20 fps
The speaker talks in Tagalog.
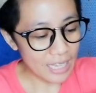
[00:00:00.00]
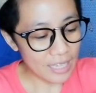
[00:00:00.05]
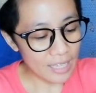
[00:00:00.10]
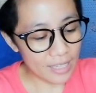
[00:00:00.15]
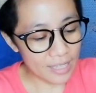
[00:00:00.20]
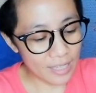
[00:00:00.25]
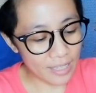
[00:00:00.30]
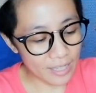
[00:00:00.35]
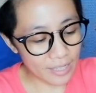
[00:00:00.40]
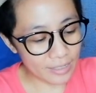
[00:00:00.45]

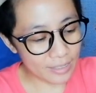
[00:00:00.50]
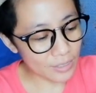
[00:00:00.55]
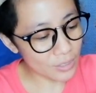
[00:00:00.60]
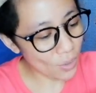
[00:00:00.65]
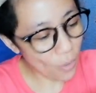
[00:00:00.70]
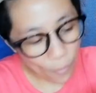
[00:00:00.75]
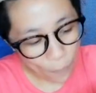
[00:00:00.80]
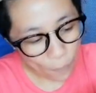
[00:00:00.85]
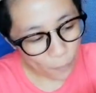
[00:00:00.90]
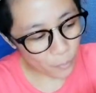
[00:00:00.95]
And
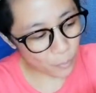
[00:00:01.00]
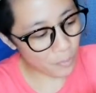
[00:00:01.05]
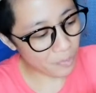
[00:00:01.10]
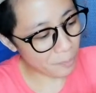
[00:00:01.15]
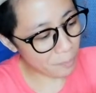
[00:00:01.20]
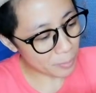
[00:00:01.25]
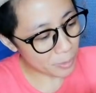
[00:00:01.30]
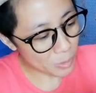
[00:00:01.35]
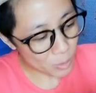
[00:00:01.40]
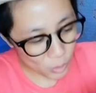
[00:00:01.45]
so,
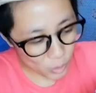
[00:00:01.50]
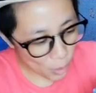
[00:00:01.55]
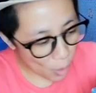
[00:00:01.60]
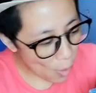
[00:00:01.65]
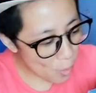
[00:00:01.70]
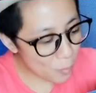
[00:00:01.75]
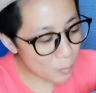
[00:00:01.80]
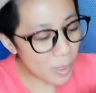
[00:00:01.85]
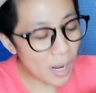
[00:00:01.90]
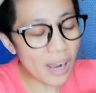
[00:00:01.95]

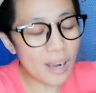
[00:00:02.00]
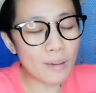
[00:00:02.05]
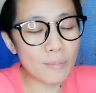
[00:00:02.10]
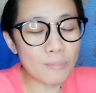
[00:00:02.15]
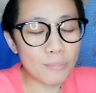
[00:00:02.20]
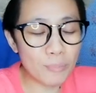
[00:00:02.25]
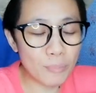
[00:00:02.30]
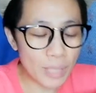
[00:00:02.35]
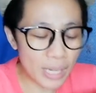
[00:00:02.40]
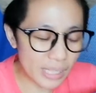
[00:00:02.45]

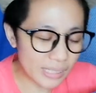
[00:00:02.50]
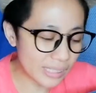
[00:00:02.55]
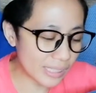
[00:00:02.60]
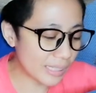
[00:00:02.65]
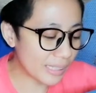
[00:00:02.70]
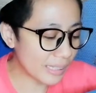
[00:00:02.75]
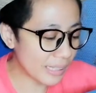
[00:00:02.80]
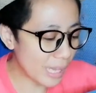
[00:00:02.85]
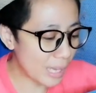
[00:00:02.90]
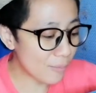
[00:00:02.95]
sobrang blessed
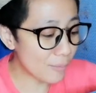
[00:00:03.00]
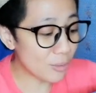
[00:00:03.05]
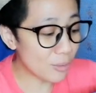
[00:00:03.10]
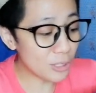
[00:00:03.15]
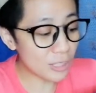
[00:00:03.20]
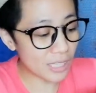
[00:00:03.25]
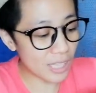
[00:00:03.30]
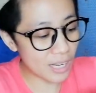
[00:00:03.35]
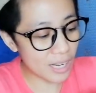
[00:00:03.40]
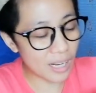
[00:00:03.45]
and
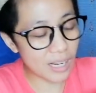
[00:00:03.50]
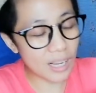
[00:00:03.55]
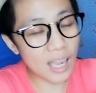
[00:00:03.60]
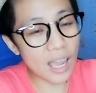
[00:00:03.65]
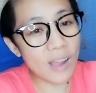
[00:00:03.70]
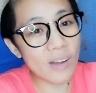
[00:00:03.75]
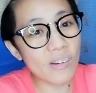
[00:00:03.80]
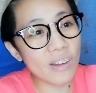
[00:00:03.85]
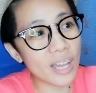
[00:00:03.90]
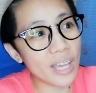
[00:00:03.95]
thankful
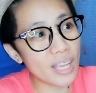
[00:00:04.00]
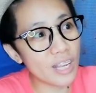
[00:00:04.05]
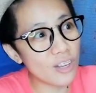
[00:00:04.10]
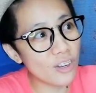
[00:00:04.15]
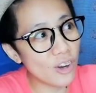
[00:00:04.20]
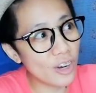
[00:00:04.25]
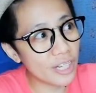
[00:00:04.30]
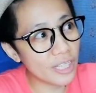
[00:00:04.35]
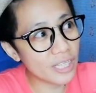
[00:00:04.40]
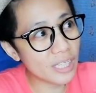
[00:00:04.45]
talaga ako kay
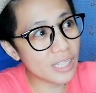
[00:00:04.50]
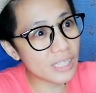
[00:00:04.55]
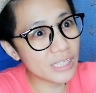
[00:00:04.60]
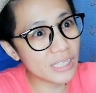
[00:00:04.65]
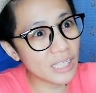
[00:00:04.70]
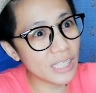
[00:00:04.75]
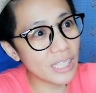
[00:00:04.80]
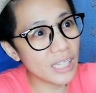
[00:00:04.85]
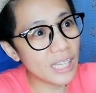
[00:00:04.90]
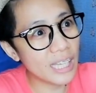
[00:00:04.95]
Lord
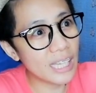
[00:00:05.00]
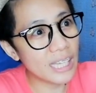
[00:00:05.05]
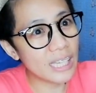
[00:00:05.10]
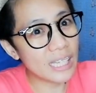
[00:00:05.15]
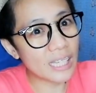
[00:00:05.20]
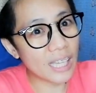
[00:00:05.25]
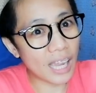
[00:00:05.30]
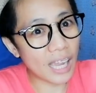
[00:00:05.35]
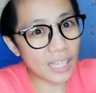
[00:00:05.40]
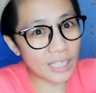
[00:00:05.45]
kasi
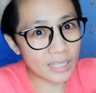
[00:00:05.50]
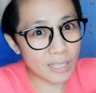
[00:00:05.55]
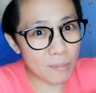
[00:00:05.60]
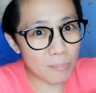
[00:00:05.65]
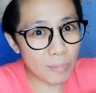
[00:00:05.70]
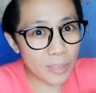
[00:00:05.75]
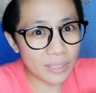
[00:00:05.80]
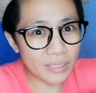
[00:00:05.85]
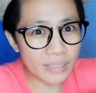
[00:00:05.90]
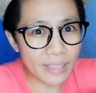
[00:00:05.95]
kahit na
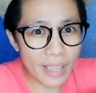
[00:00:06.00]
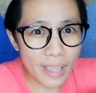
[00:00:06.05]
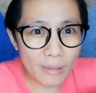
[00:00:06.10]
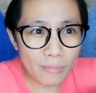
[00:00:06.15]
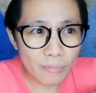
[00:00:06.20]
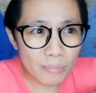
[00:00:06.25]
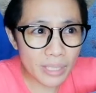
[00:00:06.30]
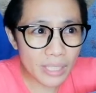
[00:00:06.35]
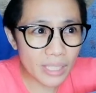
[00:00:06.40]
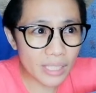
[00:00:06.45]

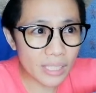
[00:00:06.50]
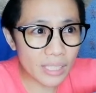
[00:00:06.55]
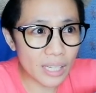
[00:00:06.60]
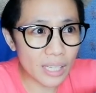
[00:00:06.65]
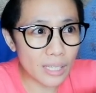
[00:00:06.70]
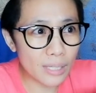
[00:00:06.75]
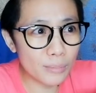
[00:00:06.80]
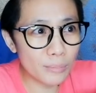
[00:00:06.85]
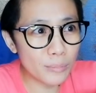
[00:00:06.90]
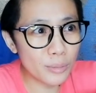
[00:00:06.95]
pandemic,
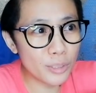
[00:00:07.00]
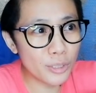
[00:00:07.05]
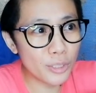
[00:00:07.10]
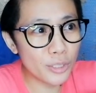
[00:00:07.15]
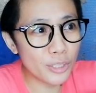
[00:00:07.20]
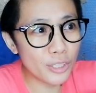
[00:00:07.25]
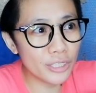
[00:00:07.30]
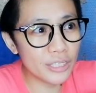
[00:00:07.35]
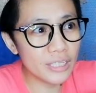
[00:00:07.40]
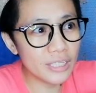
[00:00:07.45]
alam mo
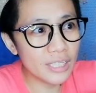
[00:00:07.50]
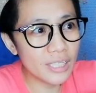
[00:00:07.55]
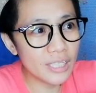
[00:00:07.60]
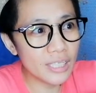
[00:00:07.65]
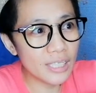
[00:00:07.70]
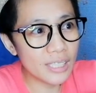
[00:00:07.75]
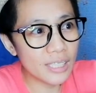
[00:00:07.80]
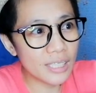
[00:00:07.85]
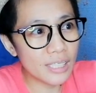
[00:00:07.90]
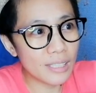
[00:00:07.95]
yon
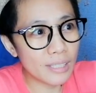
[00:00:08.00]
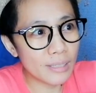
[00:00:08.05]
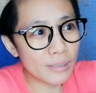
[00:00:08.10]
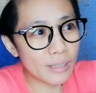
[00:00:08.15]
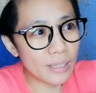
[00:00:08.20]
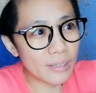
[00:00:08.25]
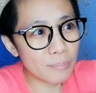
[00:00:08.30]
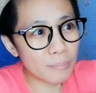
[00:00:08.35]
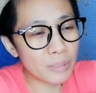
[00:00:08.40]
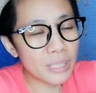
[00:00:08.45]

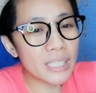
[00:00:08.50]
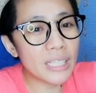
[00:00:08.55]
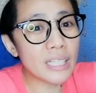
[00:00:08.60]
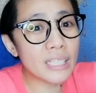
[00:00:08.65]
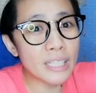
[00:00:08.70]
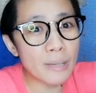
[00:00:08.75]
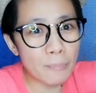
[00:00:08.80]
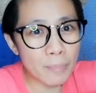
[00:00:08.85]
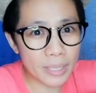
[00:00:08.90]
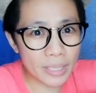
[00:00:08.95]
binigyan
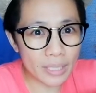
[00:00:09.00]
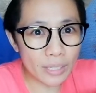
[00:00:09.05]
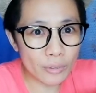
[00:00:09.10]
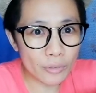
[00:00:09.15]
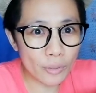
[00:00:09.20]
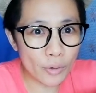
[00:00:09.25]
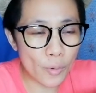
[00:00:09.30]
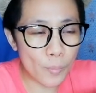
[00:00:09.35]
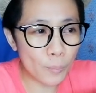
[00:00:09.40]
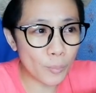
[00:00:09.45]
niya pa rin ako
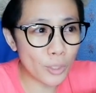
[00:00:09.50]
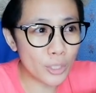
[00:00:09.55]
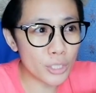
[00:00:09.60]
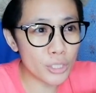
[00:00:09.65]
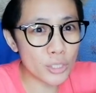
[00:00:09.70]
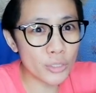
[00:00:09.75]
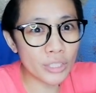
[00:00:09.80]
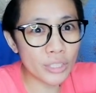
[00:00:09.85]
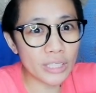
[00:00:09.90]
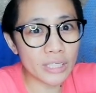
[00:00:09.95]
ng
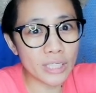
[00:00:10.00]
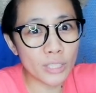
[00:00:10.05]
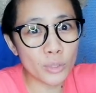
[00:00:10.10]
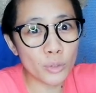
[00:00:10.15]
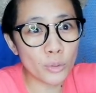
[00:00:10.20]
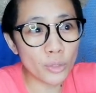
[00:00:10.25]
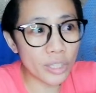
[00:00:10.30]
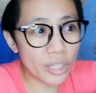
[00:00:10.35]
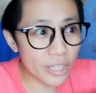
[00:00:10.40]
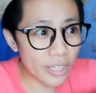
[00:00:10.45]
opportunity to
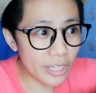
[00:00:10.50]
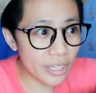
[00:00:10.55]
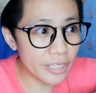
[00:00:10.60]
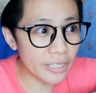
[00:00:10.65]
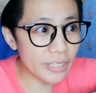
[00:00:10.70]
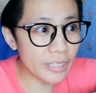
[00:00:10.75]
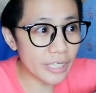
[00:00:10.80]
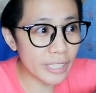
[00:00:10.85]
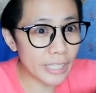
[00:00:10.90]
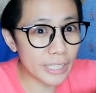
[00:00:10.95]

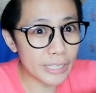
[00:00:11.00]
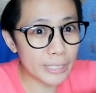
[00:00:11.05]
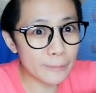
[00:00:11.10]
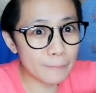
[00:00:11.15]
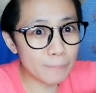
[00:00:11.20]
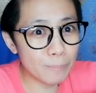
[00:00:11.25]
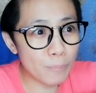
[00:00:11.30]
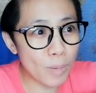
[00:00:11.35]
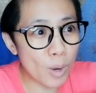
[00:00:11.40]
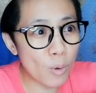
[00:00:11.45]
earn and
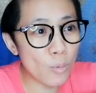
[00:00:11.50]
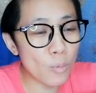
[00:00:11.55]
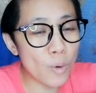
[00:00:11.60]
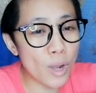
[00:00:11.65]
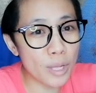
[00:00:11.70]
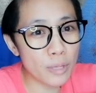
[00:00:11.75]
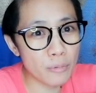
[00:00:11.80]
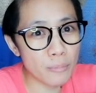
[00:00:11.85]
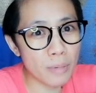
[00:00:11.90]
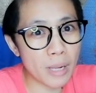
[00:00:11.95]

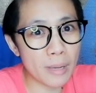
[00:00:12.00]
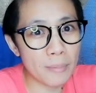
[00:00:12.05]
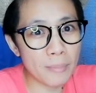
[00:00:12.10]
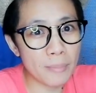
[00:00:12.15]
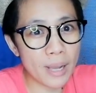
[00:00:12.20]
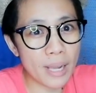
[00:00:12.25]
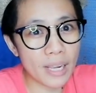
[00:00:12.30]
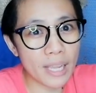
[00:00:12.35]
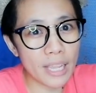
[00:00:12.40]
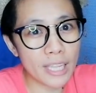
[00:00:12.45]
makuha yung mga
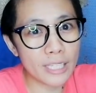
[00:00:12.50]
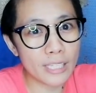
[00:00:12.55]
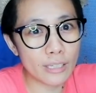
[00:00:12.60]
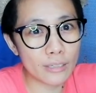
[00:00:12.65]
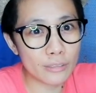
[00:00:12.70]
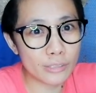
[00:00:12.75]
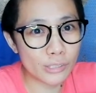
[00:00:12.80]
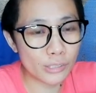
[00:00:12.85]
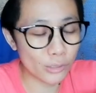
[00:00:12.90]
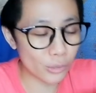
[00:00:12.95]
bagay na
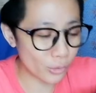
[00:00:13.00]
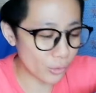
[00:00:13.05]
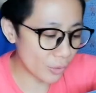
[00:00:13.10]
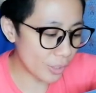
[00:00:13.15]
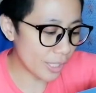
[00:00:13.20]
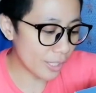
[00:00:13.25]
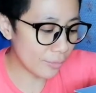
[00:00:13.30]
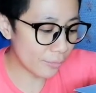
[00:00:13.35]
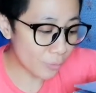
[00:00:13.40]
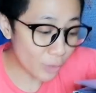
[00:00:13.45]
gusto ko.
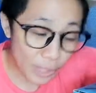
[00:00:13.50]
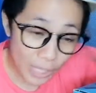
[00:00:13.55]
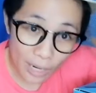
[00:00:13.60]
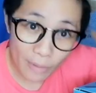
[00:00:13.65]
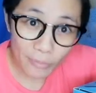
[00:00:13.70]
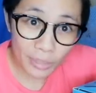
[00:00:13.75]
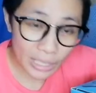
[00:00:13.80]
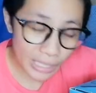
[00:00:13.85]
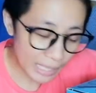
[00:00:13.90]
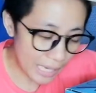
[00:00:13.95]
And
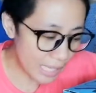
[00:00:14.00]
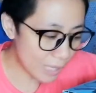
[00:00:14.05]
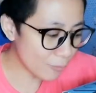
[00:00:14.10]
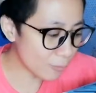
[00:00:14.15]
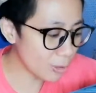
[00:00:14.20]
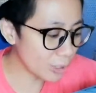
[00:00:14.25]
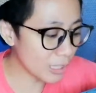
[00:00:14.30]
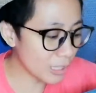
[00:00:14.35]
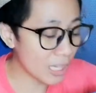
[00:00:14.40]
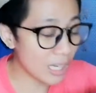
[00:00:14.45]
forever
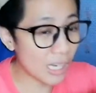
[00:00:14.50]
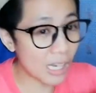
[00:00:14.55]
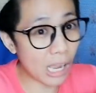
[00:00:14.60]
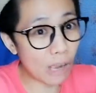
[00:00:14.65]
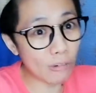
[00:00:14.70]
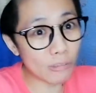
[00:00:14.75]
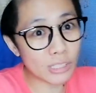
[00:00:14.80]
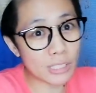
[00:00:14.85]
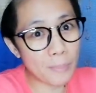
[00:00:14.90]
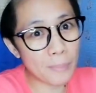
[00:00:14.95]
grateful talaga
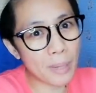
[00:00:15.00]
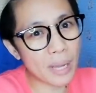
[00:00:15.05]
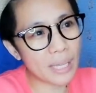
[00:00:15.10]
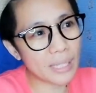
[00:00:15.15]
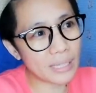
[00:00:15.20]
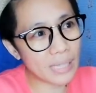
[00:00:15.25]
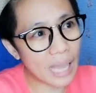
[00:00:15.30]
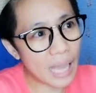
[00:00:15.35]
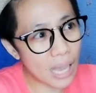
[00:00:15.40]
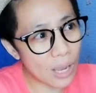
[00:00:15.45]
ako sa
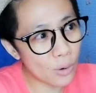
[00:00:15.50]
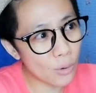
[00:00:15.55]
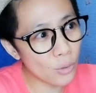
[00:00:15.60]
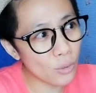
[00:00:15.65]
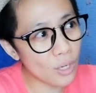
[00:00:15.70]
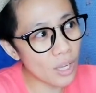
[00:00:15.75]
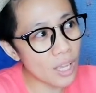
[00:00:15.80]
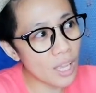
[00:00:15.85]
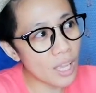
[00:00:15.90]
mga taong